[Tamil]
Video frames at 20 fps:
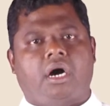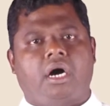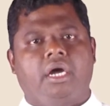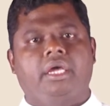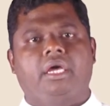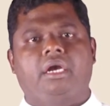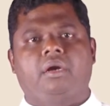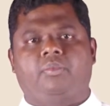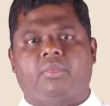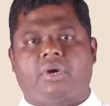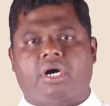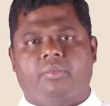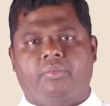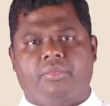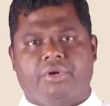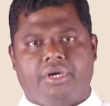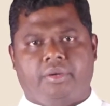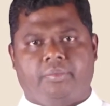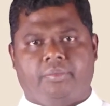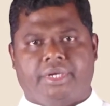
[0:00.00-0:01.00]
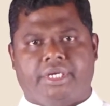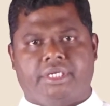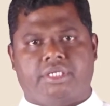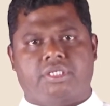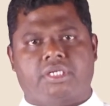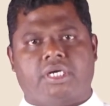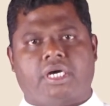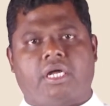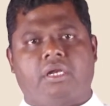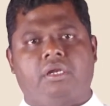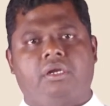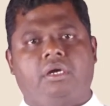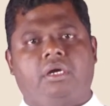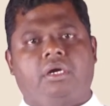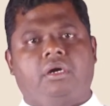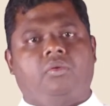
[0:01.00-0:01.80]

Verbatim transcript: ஆயர் மாமன்றம் என்றால்